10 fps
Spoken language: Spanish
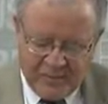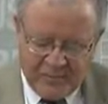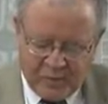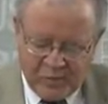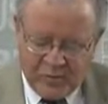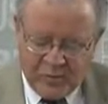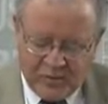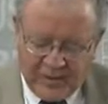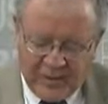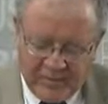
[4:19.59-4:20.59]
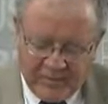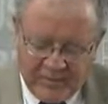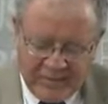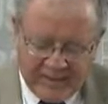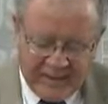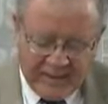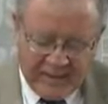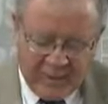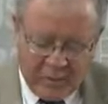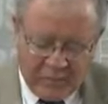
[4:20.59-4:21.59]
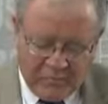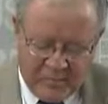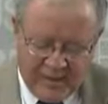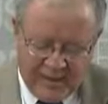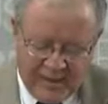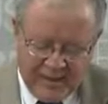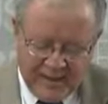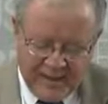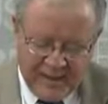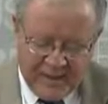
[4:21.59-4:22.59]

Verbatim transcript: producto de las prácticas monopólicas